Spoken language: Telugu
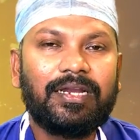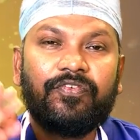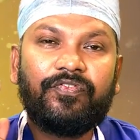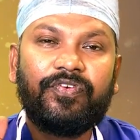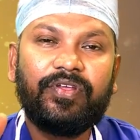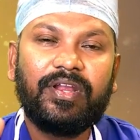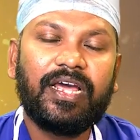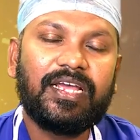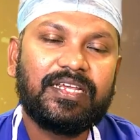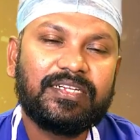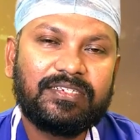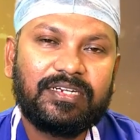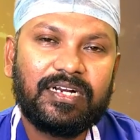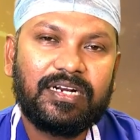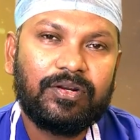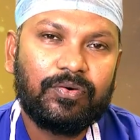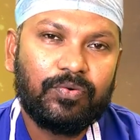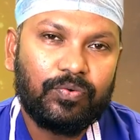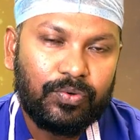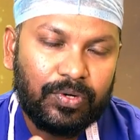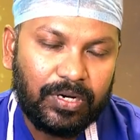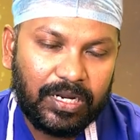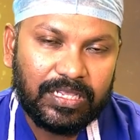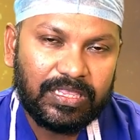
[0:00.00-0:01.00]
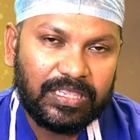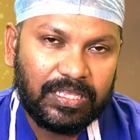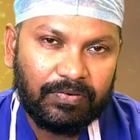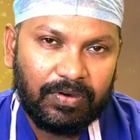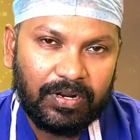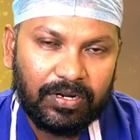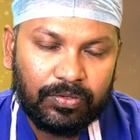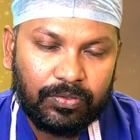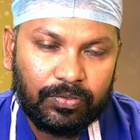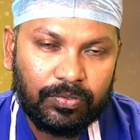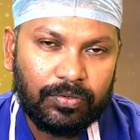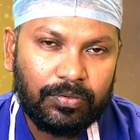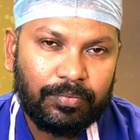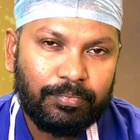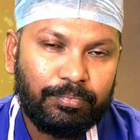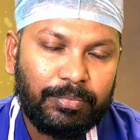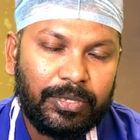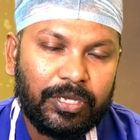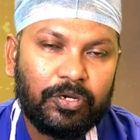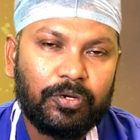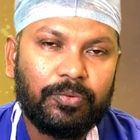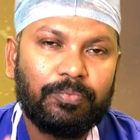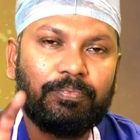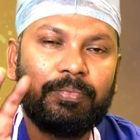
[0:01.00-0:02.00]
ఫినాన్స్ ట్రేడ్ ఉన్నంత వరకు
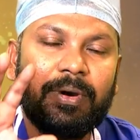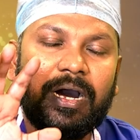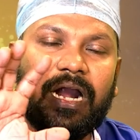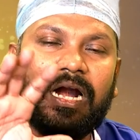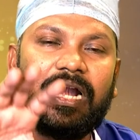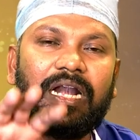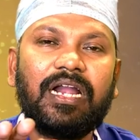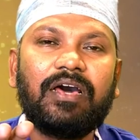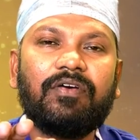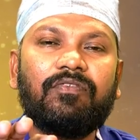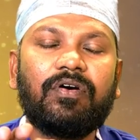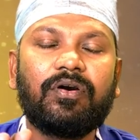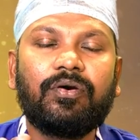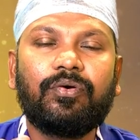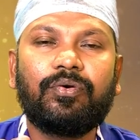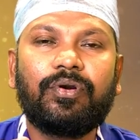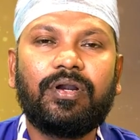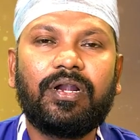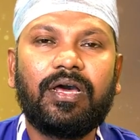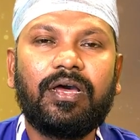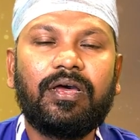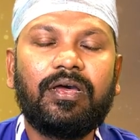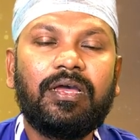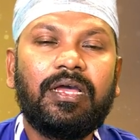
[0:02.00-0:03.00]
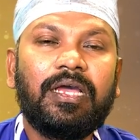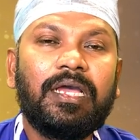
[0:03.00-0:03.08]
మీకు బాయిల్డ్ అవ్వకుండా